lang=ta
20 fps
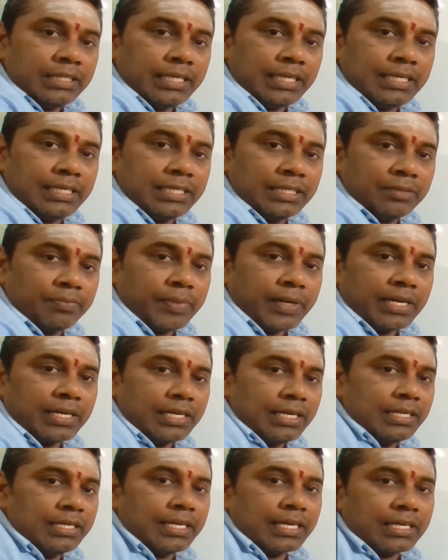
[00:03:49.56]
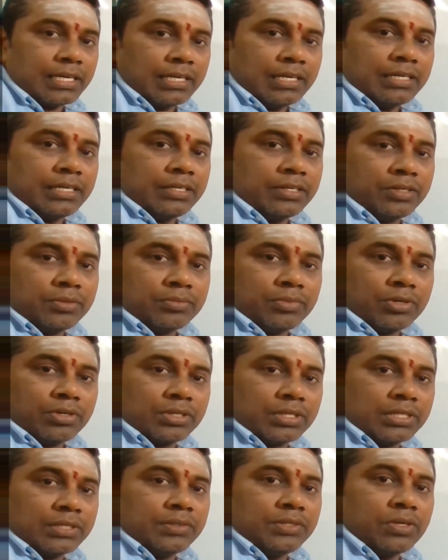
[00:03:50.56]
எட்டு பனிரெண்டு இடங்கள் இருக்கும்
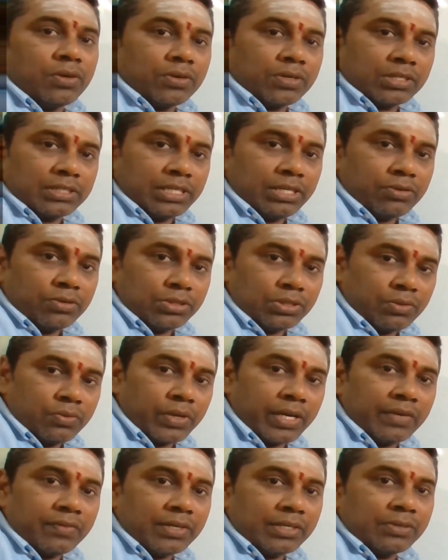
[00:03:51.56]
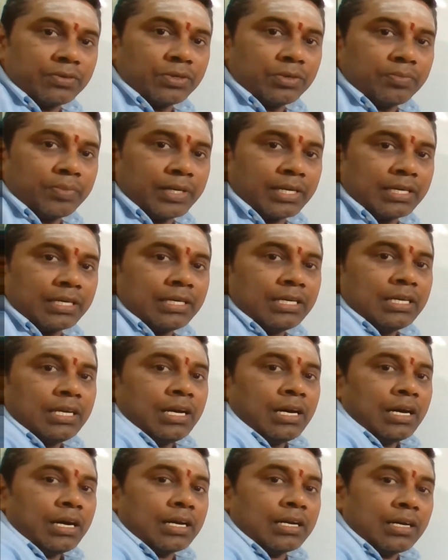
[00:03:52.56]
பொழுது யோகத்தை கொஞ்சம் குறைவாக கொடுப்பார்
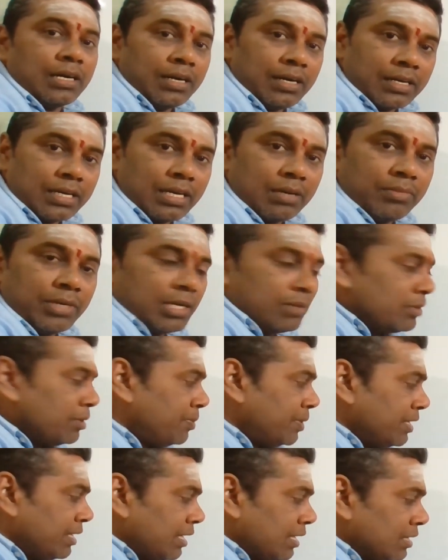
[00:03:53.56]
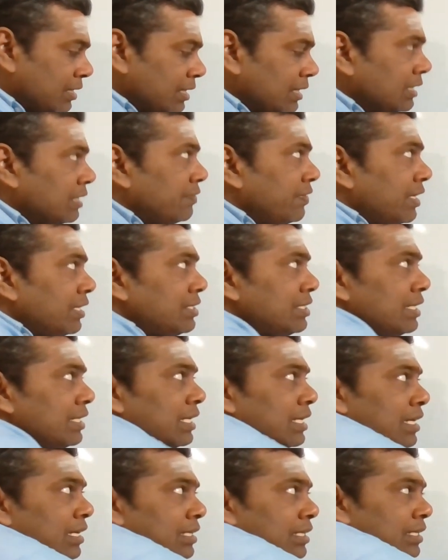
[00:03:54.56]
ஆனா ஆறாம் இடம் அப்படிங்கிறது இந்த
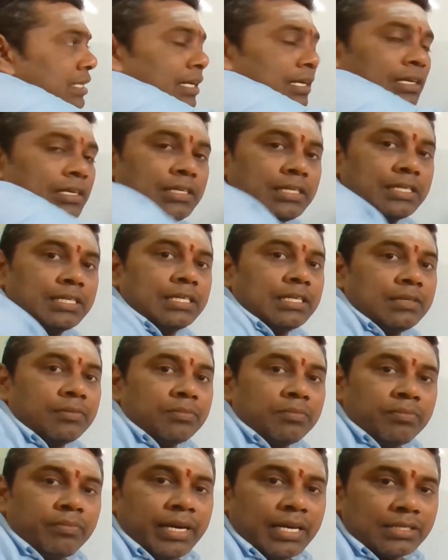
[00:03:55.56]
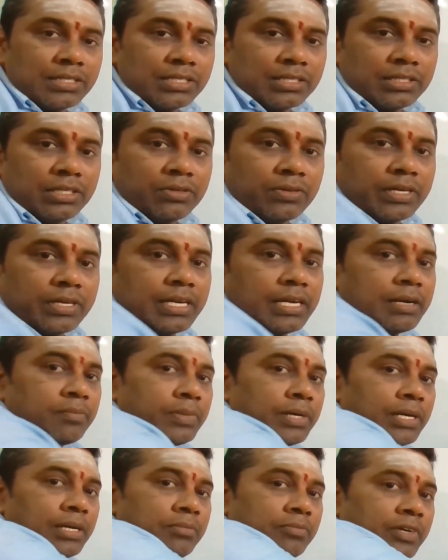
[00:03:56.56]
விருச்சிக கிணத்துக்காரர்களுக்கு மேஷத்தினுடைய
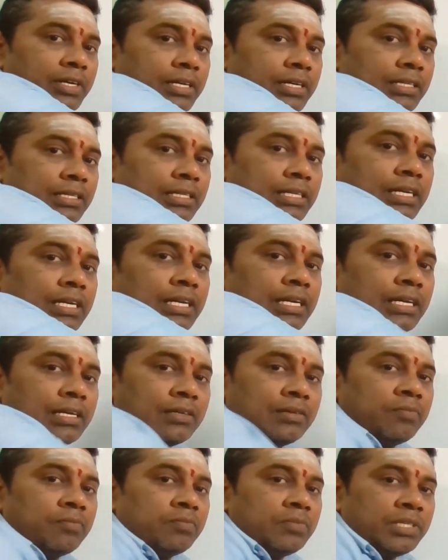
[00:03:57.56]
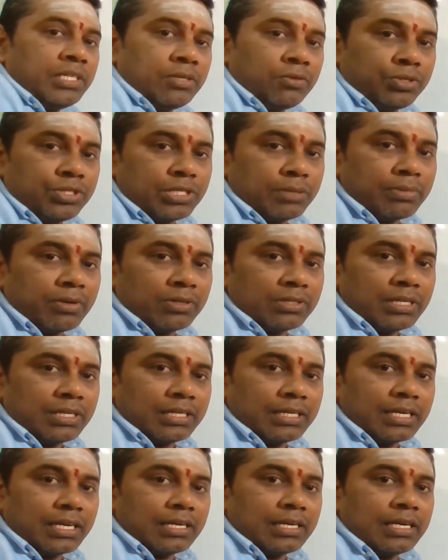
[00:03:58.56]
பலம் வர்றதுனால இங்க உச்சபாவத்தில்
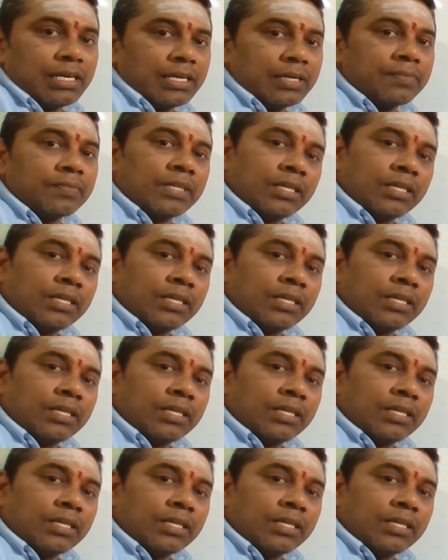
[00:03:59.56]
இருக்கிறனால